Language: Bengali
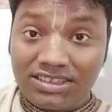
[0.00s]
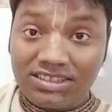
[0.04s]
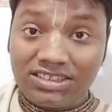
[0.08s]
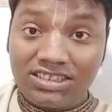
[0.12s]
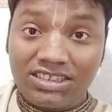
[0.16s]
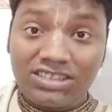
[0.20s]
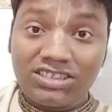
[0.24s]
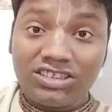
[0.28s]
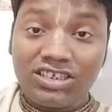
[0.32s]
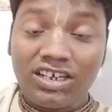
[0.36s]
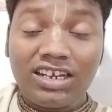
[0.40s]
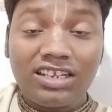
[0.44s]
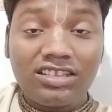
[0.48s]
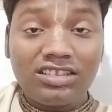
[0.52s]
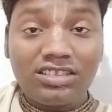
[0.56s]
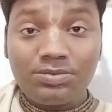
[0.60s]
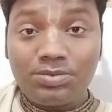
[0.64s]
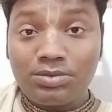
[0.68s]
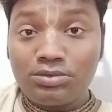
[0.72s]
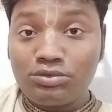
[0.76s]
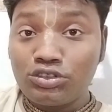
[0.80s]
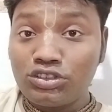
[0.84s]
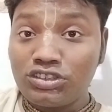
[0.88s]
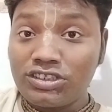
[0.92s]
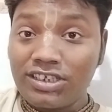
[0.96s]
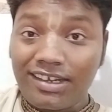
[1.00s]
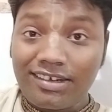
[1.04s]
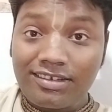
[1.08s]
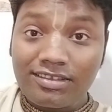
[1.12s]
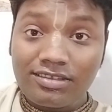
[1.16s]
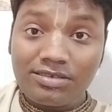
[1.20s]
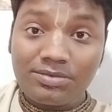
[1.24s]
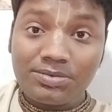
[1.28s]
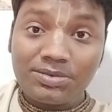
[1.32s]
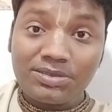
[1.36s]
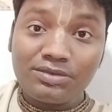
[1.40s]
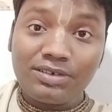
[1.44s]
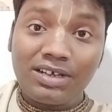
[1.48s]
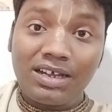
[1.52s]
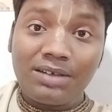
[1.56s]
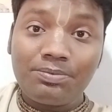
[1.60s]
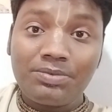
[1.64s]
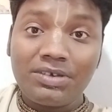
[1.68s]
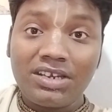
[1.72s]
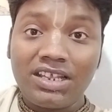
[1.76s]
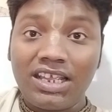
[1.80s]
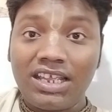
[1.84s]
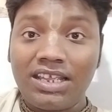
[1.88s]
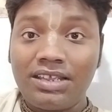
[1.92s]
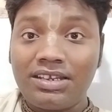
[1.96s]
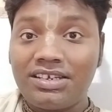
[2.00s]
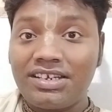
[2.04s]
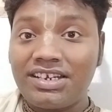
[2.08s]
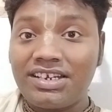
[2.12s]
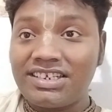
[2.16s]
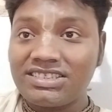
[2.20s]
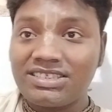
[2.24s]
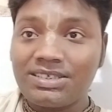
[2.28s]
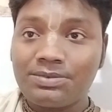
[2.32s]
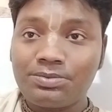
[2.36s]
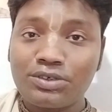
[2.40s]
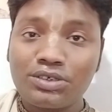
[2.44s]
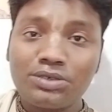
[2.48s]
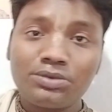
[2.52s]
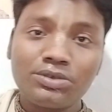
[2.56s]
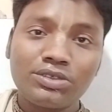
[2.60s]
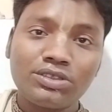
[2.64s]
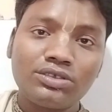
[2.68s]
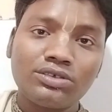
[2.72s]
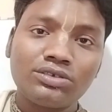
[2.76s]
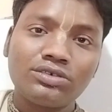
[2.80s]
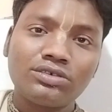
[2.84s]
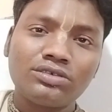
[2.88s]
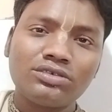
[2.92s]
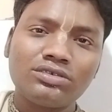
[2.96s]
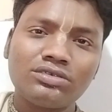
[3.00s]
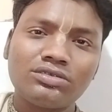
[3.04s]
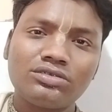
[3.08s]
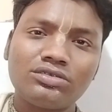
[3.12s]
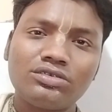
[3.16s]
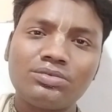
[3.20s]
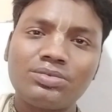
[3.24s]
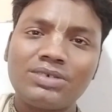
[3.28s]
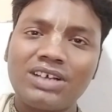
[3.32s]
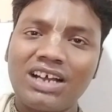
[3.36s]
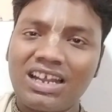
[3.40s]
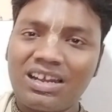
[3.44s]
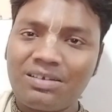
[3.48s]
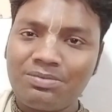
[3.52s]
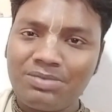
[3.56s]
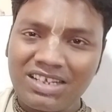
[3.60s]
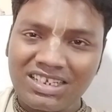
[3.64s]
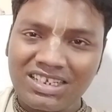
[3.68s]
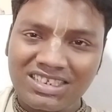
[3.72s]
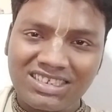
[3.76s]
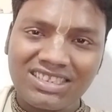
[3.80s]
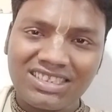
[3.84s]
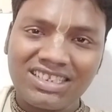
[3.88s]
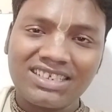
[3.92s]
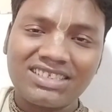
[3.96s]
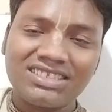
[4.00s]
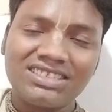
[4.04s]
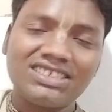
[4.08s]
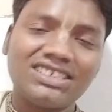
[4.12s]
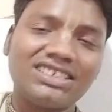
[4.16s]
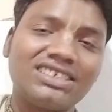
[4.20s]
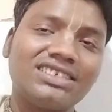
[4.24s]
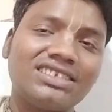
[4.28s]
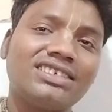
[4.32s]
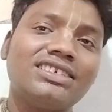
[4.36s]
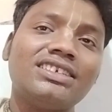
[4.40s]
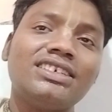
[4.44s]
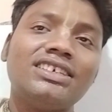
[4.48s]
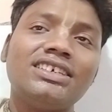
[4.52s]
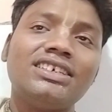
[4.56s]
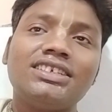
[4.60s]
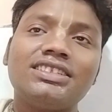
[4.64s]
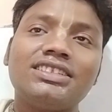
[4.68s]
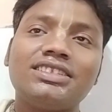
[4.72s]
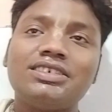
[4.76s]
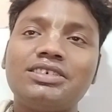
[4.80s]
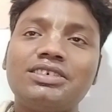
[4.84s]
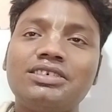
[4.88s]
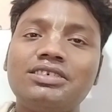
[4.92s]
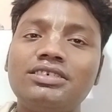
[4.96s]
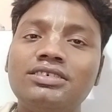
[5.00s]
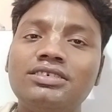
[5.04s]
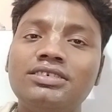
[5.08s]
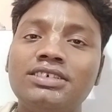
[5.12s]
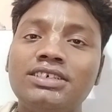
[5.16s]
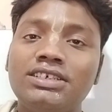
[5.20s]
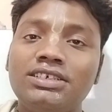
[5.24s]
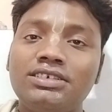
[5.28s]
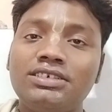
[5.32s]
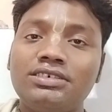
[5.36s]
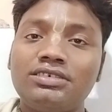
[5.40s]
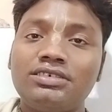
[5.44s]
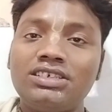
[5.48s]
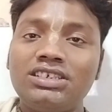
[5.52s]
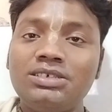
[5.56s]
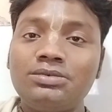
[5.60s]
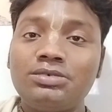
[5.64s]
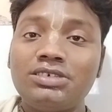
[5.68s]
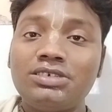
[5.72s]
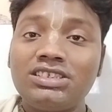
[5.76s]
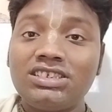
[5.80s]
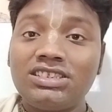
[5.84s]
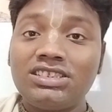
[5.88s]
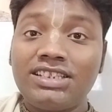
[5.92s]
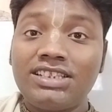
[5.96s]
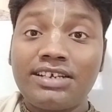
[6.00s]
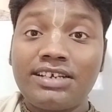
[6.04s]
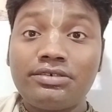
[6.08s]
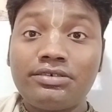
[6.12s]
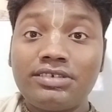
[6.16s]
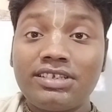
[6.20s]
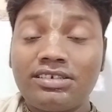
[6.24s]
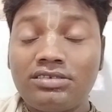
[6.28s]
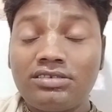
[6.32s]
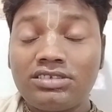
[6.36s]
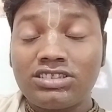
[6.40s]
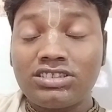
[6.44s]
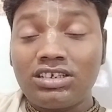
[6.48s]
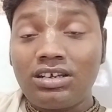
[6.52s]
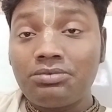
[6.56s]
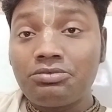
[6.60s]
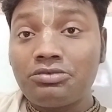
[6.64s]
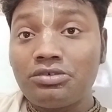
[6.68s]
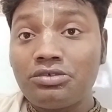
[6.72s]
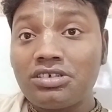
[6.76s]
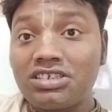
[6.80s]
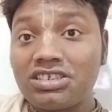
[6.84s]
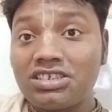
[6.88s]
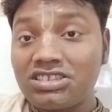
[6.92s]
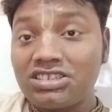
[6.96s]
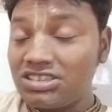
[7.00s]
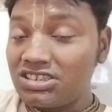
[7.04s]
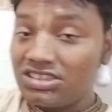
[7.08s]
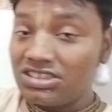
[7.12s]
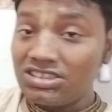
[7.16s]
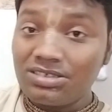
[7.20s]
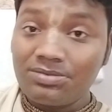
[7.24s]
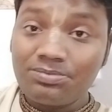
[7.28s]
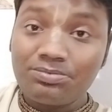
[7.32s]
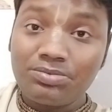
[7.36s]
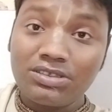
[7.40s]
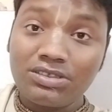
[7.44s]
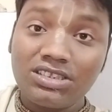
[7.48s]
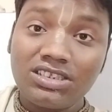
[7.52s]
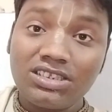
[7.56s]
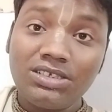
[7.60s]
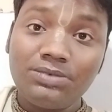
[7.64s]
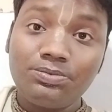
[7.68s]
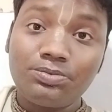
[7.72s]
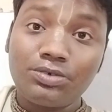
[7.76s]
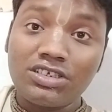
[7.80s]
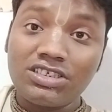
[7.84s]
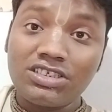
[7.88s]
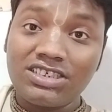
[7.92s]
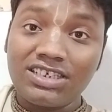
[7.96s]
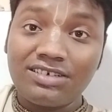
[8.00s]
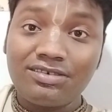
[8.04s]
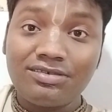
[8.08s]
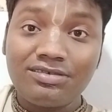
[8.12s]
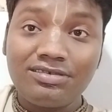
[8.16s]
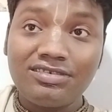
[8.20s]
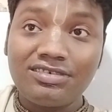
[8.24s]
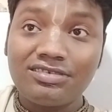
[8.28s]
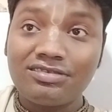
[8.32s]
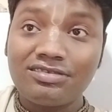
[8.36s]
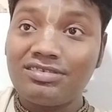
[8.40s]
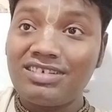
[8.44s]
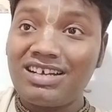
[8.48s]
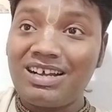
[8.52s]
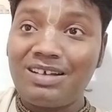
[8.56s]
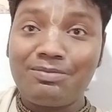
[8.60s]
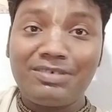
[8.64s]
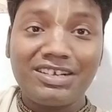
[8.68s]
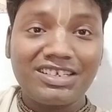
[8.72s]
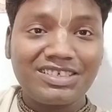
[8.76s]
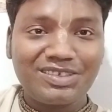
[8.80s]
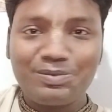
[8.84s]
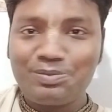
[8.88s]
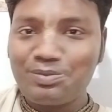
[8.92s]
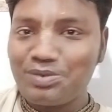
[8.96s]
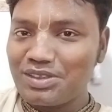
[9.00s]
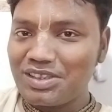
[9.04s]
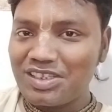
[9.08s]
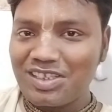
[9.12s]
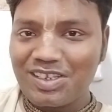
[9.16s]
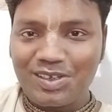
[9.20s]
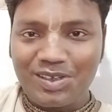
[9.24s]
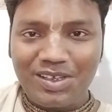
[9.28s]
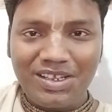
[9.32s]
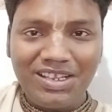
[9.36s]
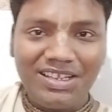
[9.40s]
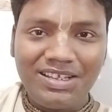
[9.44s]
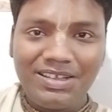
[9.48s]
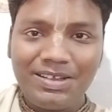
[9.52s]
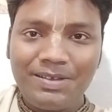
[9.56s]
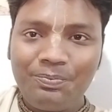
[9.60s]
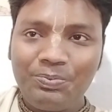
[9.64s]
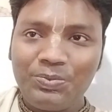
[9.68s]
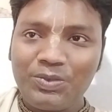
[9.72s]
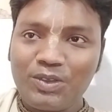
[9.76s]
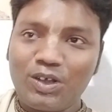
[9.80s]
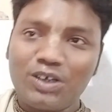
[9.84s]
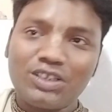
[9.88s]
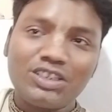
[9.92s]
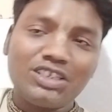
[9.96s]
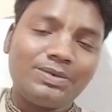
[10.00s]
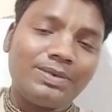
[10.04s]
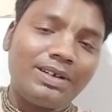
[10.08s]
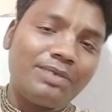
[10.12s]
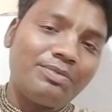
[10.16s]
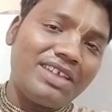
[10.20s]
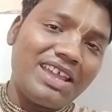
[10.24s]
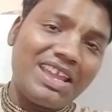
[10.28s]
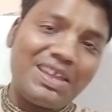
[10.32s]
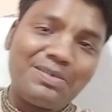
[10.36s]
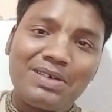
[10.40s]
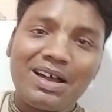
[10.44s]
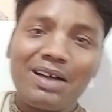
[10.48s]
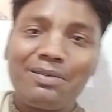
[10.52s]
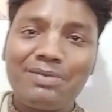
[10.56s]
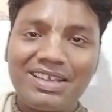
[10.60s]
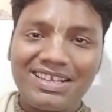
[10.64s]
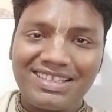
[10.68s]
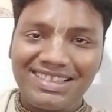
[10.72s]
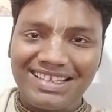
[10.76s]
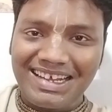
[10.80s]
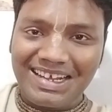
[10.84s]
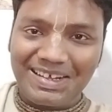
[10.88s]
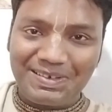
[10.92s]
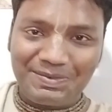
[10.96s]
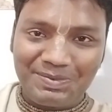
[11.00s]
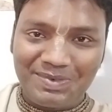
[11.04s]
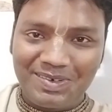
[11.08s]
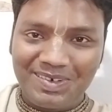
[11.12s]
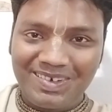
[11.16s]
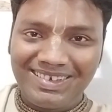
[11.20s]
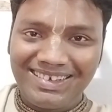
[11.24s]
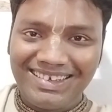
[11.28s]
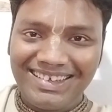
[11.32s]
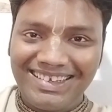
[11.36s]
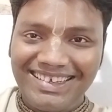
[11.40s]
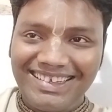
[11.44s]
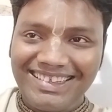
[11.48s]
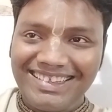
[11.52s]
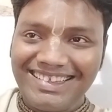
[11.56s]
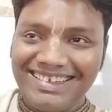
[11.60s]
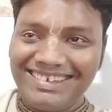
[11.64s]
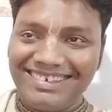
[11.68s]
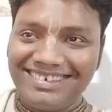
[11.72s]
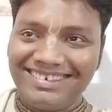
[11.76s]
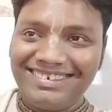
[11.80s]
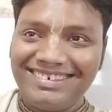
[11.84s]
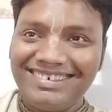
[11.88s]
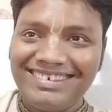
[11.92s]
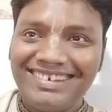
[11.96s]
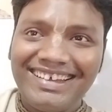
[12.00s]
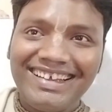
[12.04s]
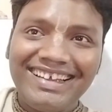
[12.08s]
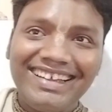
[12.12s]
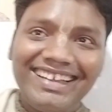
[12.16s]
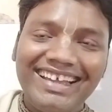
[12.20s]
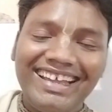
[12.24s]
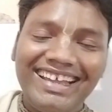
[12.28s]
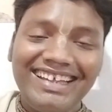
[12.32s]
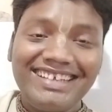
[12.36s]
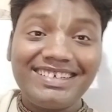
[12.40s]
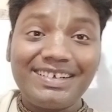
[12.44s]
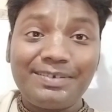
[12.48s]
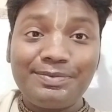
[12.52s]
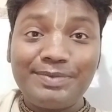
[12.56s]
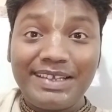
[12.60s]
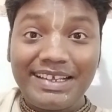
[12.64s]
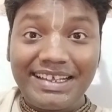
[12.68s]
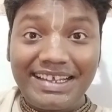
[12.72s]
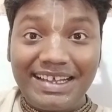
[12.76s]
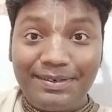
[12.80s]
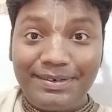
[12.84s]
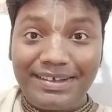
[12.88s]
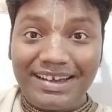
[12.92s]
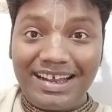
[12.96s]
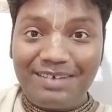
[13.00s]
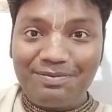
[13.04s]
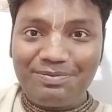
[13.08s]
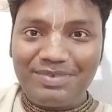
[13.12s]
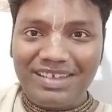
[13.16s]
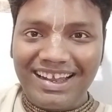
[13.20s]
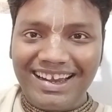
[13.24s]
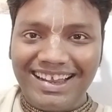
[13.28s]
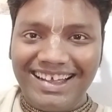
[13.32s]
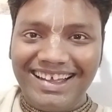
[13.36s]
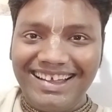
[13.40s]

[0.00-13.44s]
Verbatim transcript: যে জয়ানন্দ প্রভু জয়ানন্দ প্রভু আপনি এই ড্রেসটা পরিবর্তন করুন খুব খারাপ লাগছে দেখছেন তো উনি বলছেন দেখুন এগুলো সবগুলো কৃষ্ণের সম্পত্তি পয়সাগুলো ওগুলো আমার সম্পত্তি নয় অতএব আমি এইভাবেই থাকবো তো এইসব দেখে আবার আপনারা